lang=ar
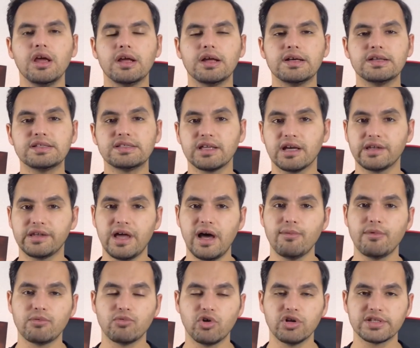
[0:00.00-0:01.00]
استخدام
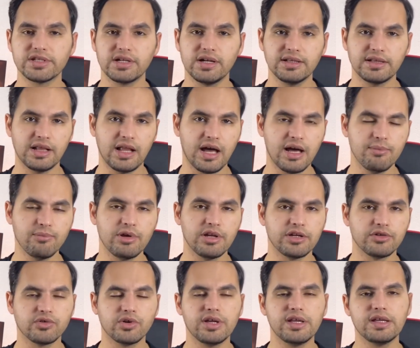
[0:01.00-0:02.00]
المواصلات العامة
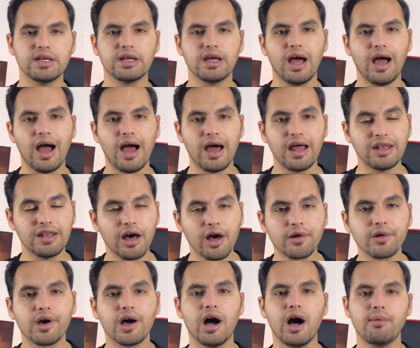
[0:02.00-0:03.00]
لأنه هي
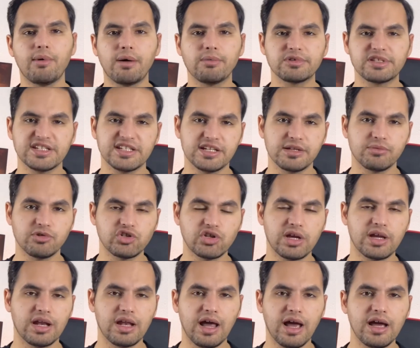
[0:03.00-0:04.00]
الارقام عم تصير
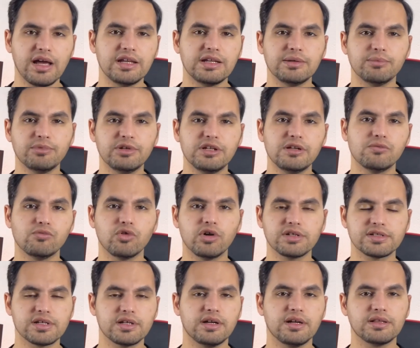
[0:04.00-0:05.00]
بشكل عالي
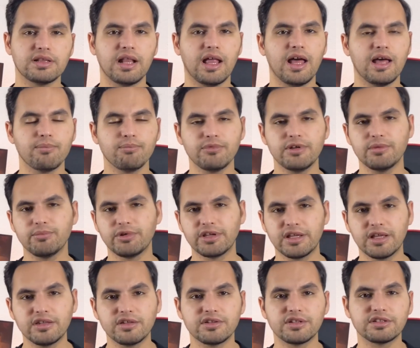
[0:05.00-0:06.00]
بالمواصلات العامه من
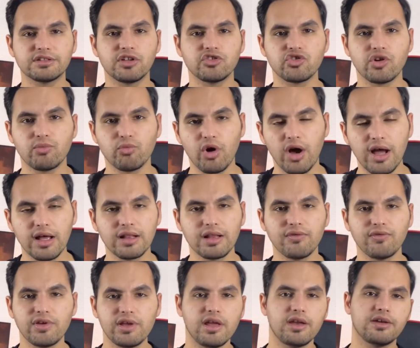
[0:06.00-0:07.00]
كثر التجمعات اللي
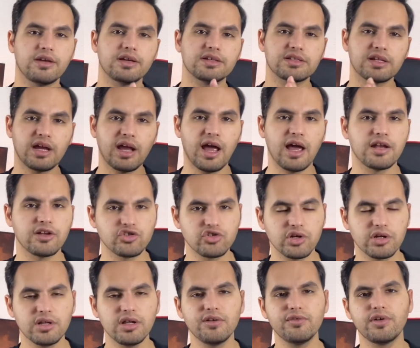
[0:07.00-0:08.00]
فيها الناس رايحه على
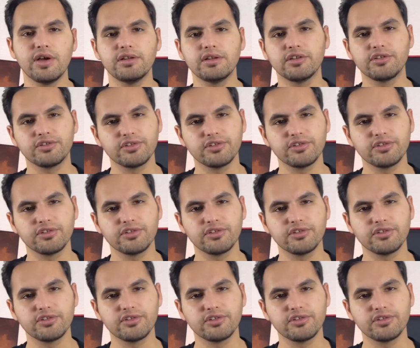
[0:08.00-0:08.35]
شغلها فهن